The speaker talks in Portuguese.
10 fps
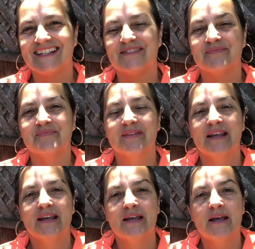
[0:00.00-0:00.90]
Huh?
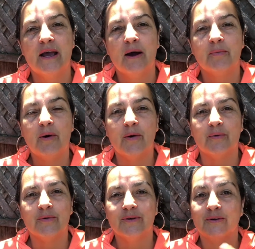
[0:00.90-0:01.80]

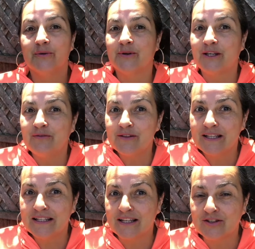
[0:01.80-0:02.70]
Bom, que
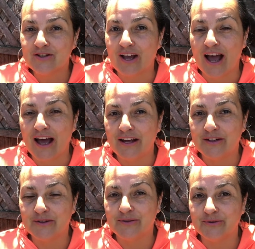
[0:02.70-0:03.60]
vocês
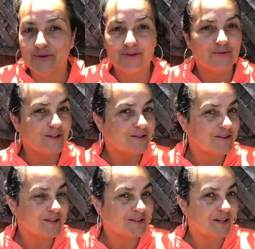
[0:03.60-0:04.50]
acharam dos
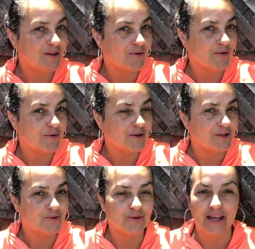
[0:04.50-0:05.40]
vídeos
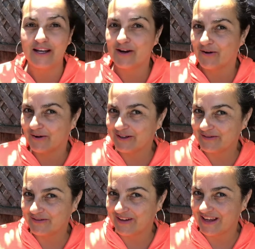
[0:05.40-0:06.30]
anteriores, o que a Nicole
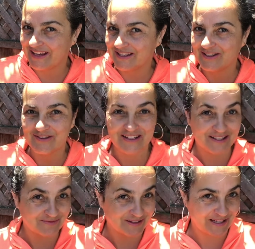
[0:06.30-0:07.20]
fez e o que a
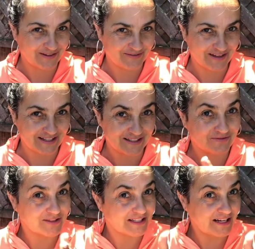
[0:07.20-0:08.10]
Sabrina fez?
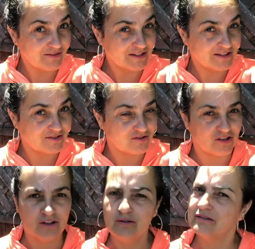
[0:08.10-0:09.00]
Você não
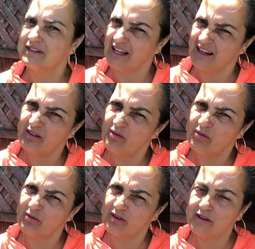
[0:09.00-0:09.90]
assistiu?
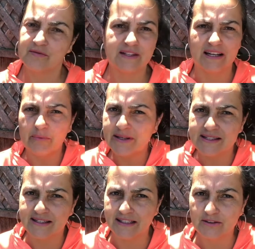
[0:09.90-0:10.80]
Não? Você não é
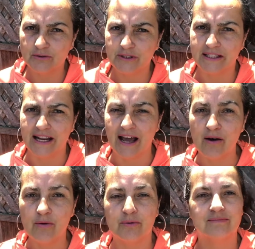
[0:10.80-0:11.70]
inscrito no
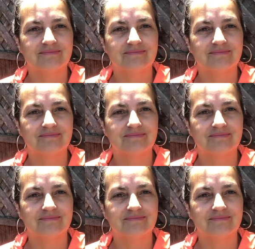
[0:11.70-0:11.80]
canal?